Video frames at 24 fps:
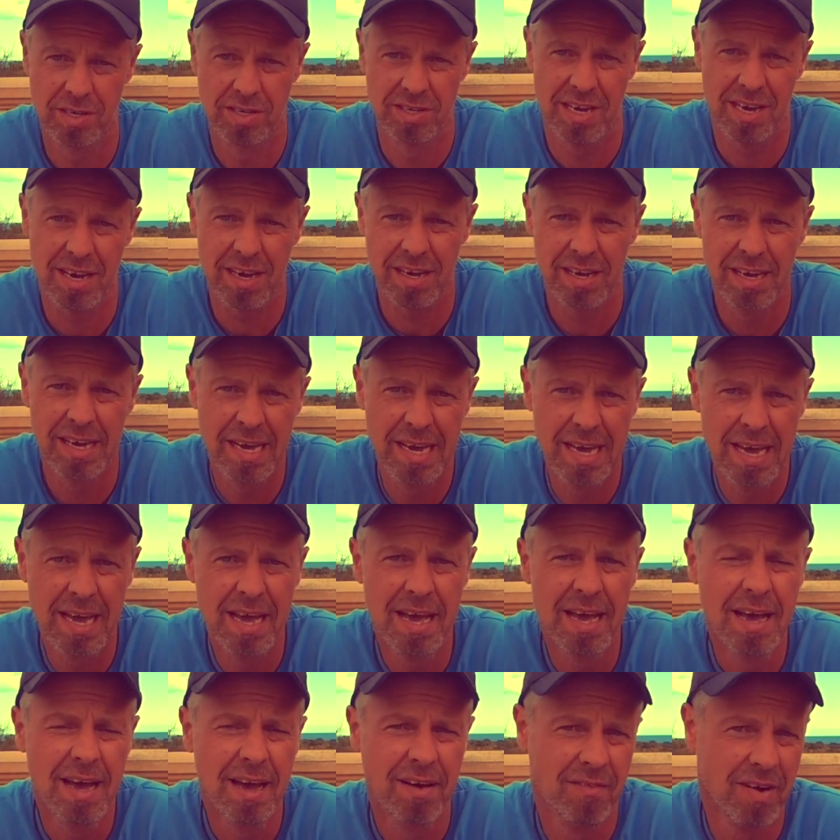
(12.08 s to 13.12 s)
den Tag.
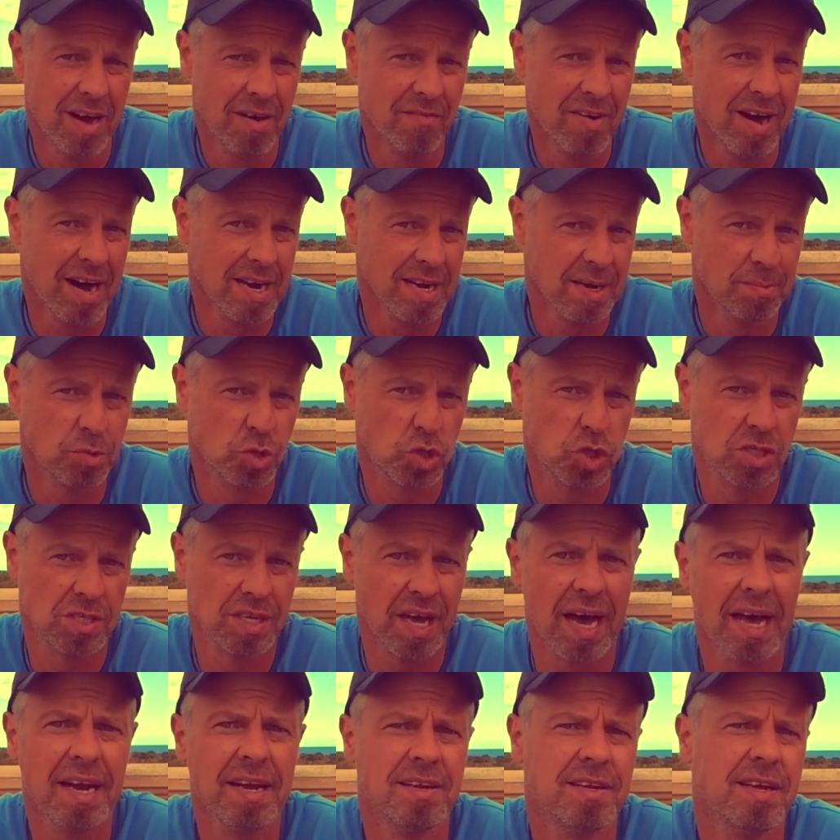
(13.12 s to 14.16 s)
Waren wir an einem
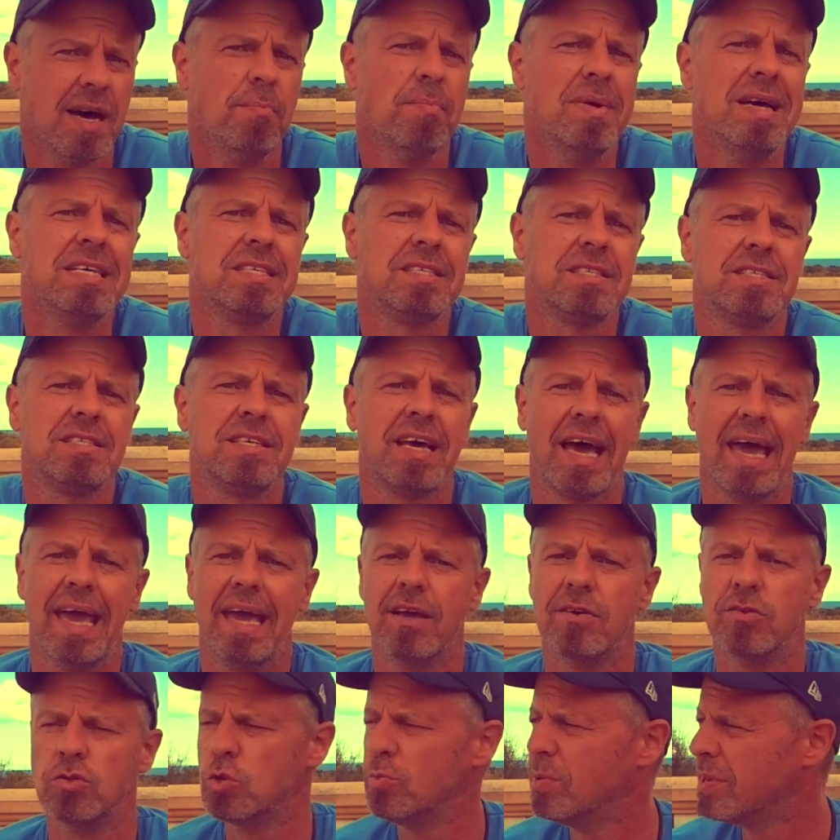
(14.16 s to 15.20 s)
Strand am
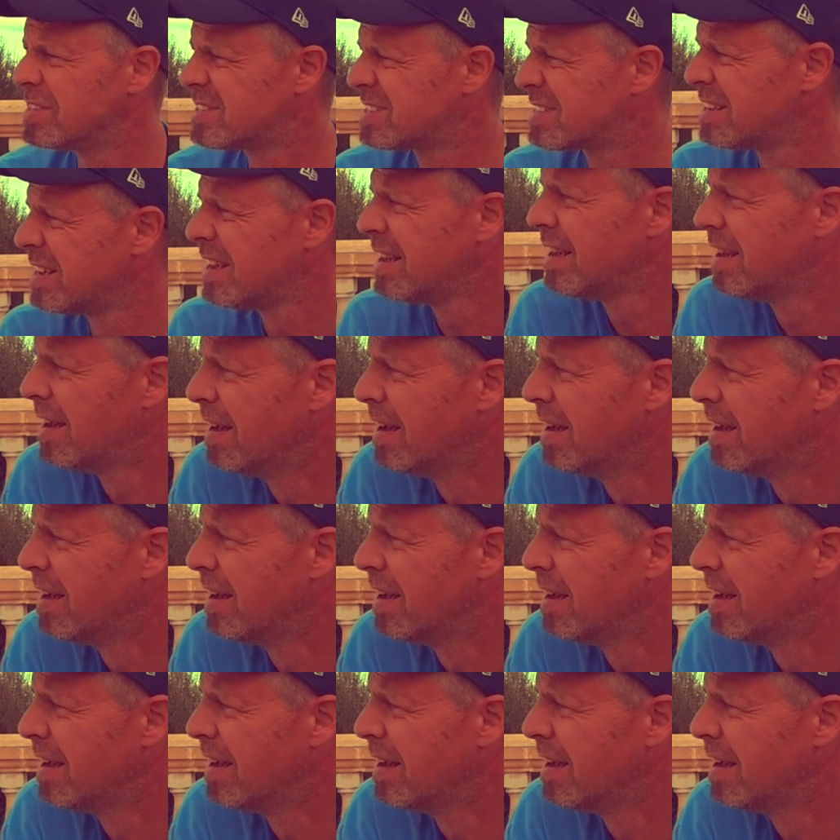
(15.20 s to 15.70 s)
Estrenk. Ist übrigens,